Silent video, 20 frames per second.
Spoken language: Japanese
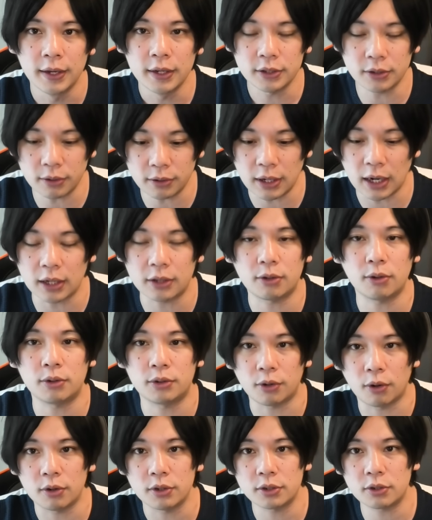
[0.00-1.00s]
そういうの貼っと
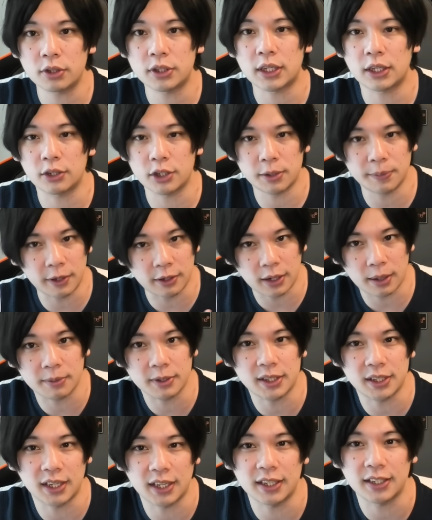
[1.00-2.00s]
くと少し楽しめるかも
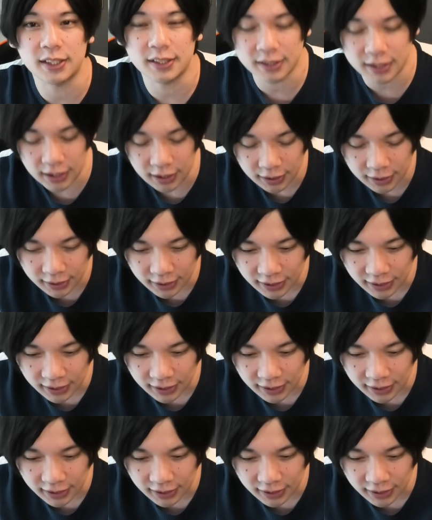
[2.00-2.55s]
しれないですね。